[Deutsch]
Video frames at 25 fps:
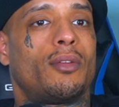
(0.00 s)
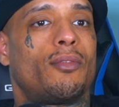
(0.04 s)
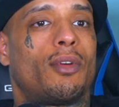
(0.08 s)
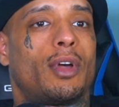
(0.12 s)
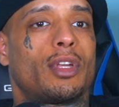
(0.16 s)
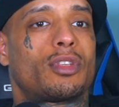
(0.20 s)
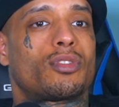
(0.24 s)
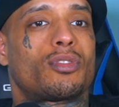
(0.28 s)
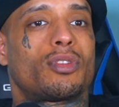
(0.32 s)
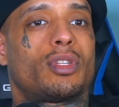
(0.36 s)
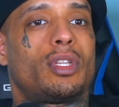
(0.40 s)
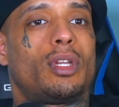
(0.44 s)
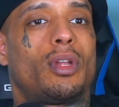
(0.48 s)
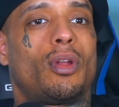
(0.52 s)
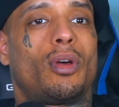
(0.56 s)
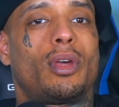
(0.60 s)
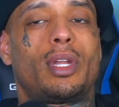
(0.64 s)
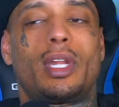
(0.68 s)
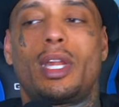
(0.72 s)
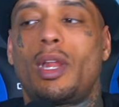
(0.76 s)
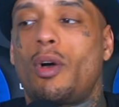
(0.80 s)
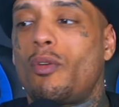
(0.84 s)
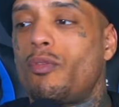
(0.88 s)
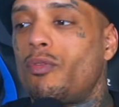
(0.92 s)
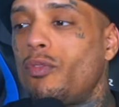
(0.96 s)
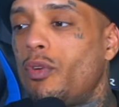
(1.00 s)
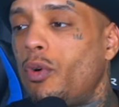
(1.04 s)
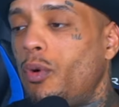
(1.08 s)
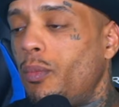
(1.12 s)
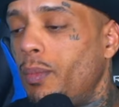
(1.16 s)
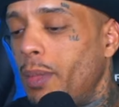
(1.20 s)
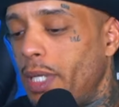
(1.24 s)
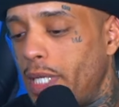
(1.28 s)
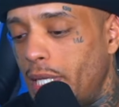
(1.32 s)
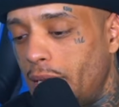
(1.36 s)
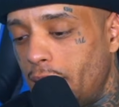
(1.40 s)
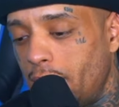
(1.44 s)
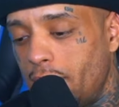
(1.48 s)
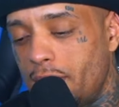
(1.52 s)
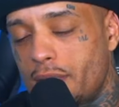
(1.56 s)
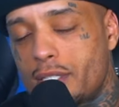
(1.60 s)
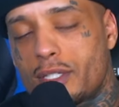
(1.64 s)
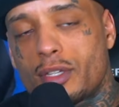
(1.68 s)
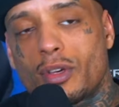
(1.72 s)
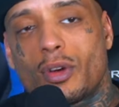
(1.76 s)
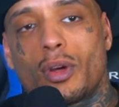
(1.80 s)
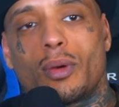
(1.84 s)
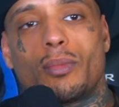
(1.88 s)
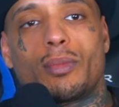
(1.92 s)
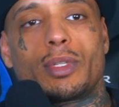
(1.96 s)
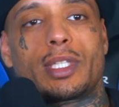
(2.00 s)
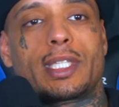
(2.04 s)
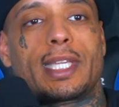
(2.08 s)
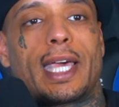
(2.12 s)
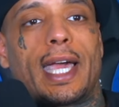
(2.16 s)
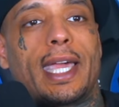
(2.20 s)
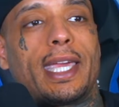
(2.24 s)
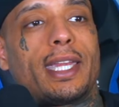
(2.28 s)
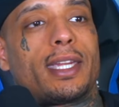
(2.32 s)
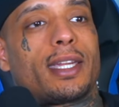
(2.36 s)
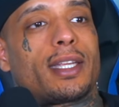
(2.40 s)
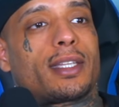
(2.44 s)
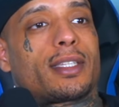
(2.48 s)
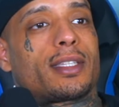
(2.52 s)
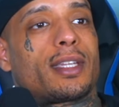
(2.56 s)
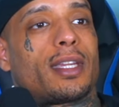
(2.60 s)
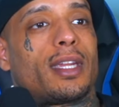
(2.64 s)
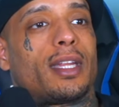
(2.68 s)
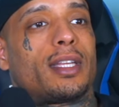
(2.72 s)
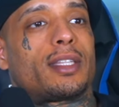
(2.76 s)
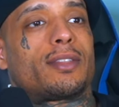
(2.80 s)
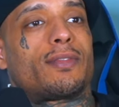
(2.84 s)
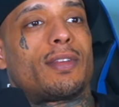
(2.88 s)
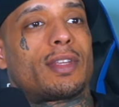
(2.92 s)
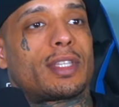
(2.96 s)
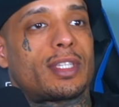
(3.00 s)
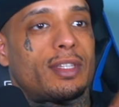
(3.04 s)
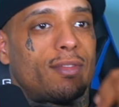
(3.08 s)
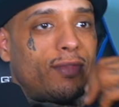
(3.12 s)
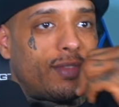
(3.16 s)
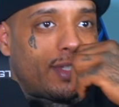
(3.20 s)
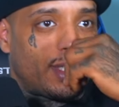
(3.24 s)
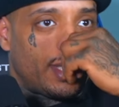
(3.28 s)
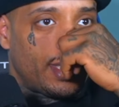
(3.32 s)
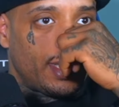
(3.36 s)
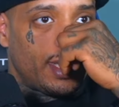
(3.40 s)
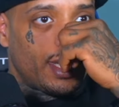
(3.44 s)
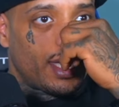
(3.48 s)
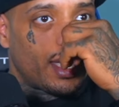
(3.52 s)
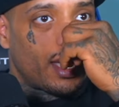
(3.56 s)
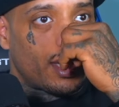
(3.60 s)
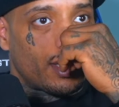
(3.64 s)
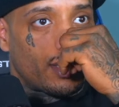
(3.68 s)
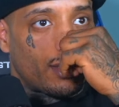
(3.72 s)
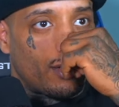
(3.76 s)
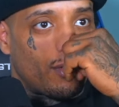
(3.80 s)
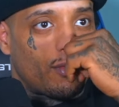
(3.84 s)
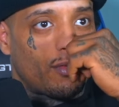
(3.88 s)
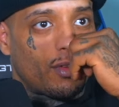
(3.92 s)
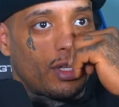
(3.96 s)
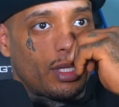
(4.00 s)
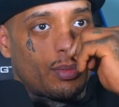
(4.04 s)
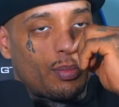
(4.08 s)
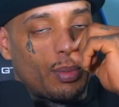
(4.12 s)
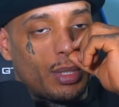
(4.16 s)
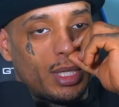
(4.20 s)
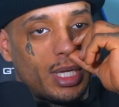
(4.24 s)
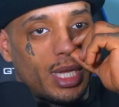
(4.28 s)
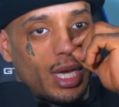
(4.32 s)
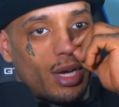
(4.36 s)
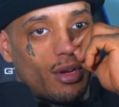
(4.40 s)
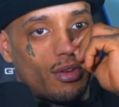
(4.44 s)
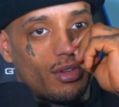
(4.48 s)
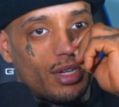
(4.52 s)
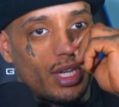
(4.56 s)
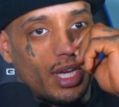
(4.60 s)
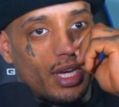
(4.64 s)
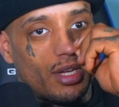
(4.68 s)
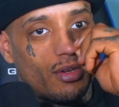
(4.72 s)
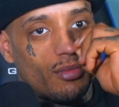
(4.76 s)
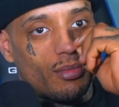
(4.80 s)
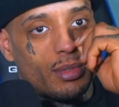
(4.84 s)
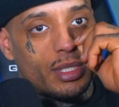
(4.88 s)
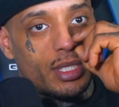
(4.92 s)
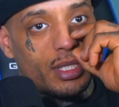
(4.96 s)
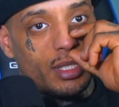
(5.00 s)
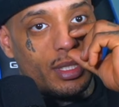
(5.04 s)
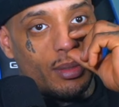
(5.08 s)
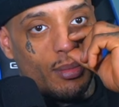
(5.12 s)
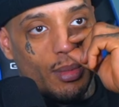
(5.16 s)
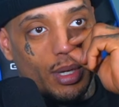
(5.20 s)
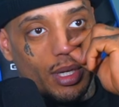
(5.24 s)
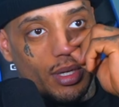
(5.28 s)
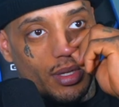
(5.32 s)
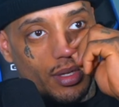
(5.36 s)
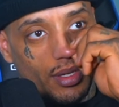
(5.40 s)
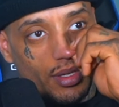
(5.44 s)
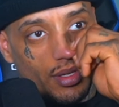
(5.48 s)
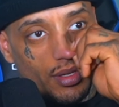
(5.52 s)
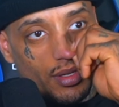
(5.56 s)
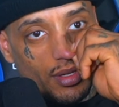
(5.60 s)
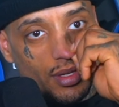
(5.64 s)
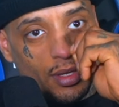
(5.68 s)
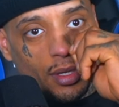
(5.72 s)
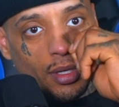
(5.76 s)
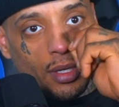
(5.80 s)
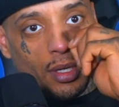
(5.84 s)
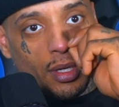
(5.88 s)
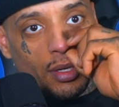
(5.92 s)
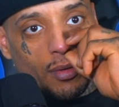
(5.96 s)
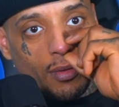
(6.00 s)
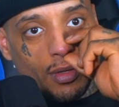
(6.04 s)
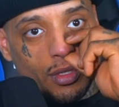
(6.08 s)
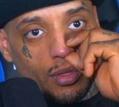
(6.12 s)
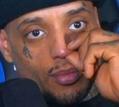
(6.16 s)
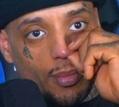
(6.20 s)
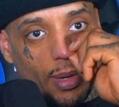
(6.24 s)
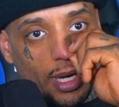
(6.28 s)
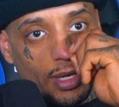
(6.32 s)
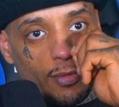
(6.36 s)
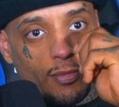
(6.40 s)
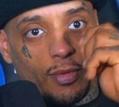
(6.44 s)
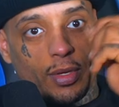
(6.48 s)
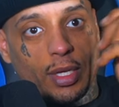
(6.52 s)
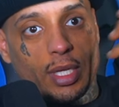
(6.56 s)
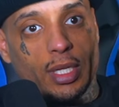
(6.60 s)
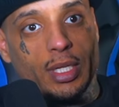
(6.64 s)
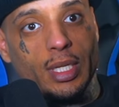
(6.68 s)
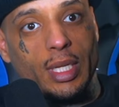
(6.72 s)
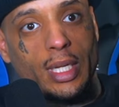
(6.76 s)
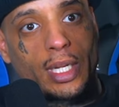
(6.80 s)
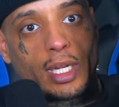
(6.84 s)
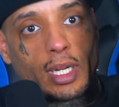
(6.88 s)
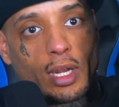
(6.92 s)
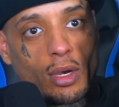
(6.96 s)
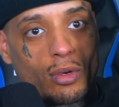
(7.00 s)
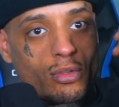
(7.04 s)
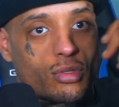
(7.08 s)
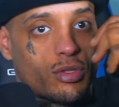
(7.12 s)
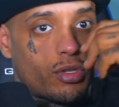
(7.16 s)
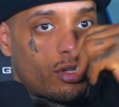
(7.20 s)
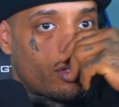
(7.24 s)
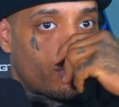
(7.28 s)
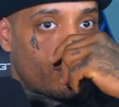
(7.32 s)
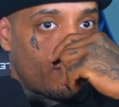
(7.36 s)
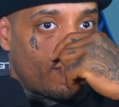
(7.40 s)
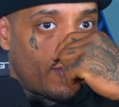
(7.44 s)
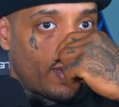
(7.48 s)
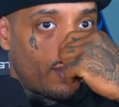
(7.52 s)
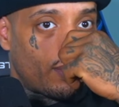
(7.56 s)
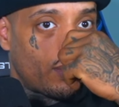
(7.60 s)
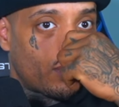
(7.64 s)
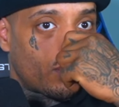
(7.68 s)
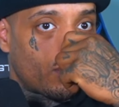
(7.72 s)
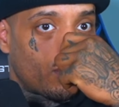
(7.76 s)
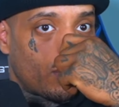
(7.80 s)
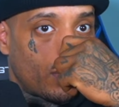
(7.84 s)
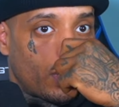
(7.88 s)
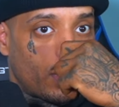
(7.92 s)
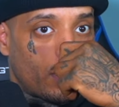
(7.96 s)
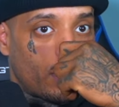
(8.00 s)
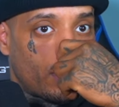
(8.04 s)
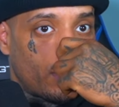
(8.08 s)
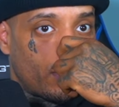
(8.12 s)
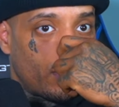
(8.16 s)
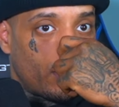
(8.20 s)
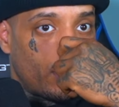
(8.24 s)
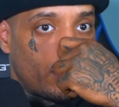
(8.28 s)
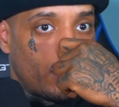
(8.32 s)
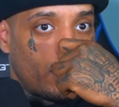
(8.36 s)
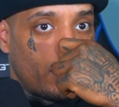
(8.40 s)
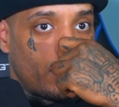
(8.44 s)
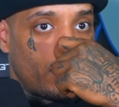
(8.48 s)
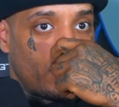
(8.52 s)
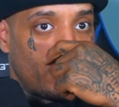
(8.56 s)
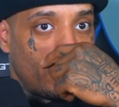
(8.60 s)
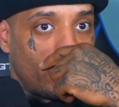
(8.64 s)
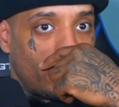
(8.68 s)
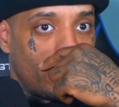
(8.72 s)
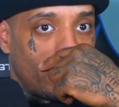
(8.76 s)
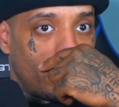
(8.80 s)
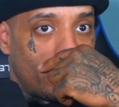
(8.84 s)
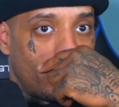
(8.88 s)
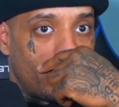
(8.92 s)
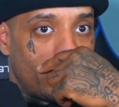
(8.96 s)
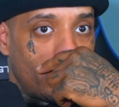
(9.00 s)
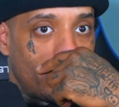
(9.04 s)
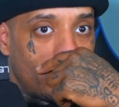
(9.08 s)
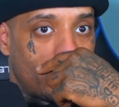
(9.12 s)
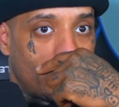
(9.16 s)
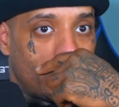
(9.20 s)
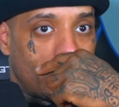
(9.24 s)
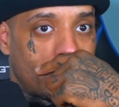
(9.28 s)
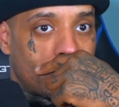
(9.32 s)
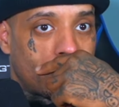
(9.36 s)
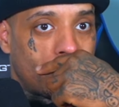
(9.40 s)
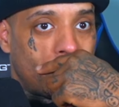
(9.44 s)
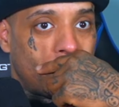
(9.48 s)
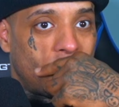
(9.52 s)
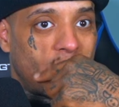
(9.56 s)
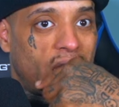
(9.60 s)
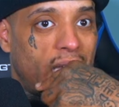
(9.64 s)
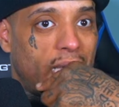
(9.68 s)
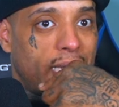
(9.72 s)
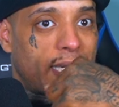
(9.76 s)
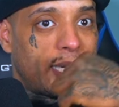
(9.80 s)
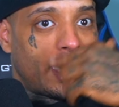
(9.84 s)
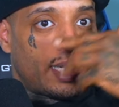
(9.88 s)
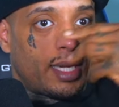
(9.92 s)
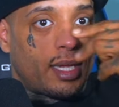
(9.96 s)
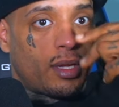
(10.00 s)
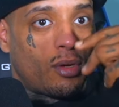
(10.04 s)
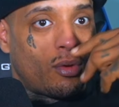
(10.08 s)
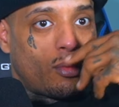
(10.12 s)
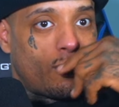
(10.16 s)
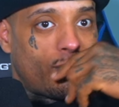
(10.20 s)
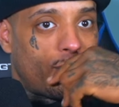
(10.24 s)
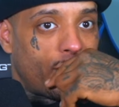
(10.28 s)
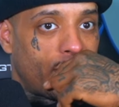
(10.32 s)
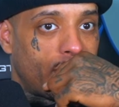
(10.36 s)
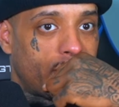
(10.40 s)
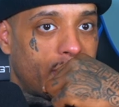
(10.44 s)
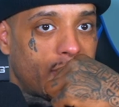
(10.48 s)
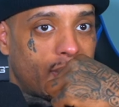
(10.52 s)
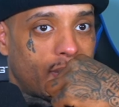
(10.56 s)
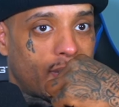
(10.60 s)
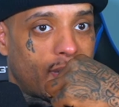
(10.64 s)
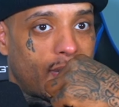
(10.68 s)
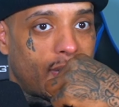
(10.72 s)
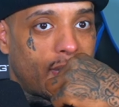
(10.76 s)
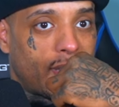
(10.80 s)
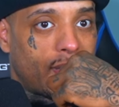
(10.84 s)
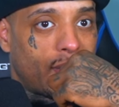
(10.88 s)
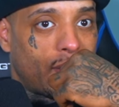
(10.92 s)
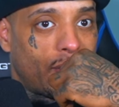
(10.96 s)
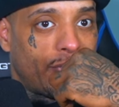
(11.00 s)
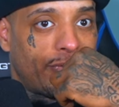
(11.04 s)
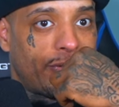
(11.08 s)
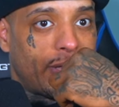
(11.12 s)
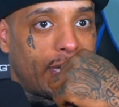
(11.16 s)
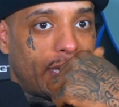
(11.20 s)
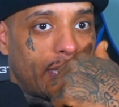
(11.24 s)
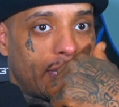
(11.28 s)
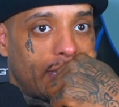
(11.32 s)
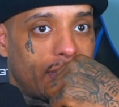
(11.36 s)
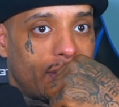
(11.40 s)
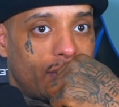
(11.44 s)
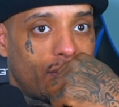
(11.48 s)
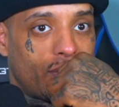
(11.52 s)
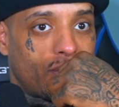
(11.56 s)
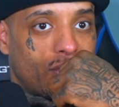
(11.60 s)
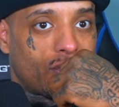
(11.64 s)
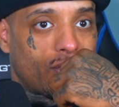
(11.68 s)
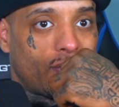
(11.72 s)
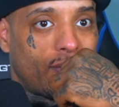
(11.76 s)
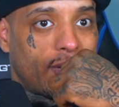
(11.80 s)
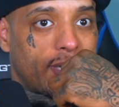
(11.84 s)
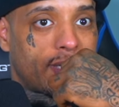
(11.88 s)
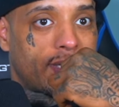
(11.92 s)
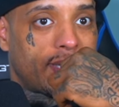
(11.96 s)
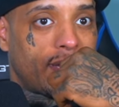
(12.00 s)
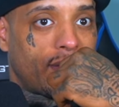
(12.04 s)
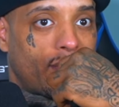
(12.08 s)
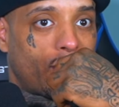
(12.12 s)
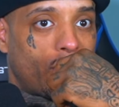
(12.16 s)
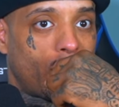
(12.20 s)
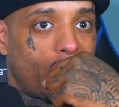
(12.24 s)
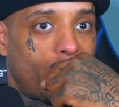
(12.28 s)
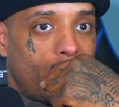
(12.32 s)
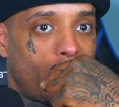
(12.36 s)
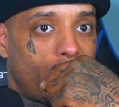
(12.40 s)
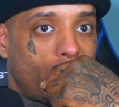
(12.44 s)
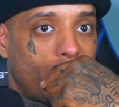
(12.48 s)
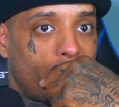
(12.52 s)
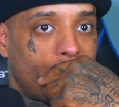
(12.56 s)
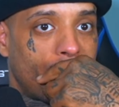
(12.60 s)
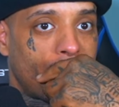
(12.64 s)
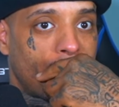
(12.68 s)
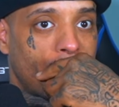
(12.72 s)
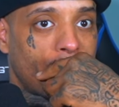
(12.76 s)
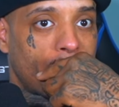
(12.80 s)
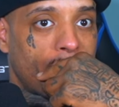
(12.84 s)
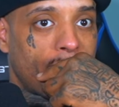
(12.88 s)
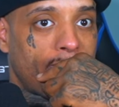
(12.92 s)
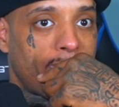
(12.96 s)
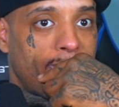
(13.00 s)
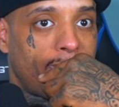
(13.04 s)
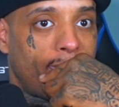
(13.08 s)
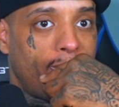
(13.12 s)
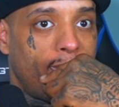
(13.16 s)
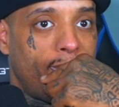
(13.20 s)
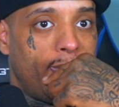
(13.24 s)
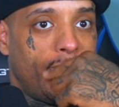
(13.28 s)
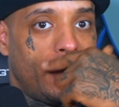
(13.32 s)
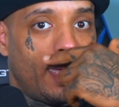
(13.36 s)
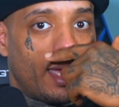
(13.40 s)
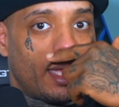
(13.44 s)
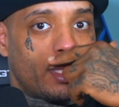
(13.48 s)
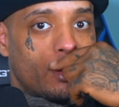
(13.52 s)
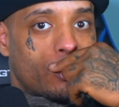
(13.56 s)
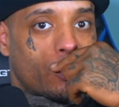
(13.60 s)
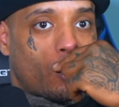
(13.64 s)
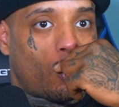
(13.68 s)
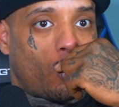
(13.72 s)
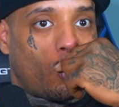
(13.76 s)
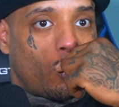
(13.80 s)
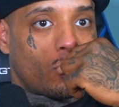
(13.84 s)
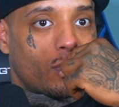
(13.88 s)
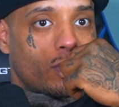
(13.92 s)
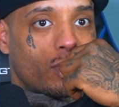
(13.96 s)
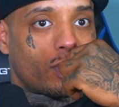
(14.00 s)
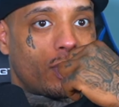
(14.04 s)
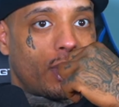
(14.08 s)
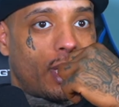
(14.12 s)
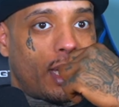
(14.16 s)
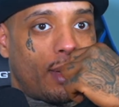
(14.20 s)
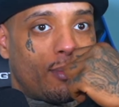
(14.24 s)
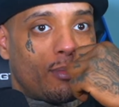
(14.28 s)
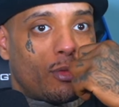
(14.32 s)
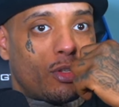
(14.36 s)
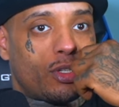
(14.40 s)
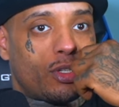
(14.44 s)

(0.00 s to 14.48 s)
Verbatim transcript: Weißt du, die Leute laufen rum mit ihren Instagram und zeigen das dann, als wäre es eine Visitenkarte auf. Ich bin der und der, du bist niemand. Also bald wir Internet auswischen, wer bist du dann? Du bist nur der, der dein Umfeld dann kennt. Und fertig. Und so war es ja früher auch. Die ganz Großen haben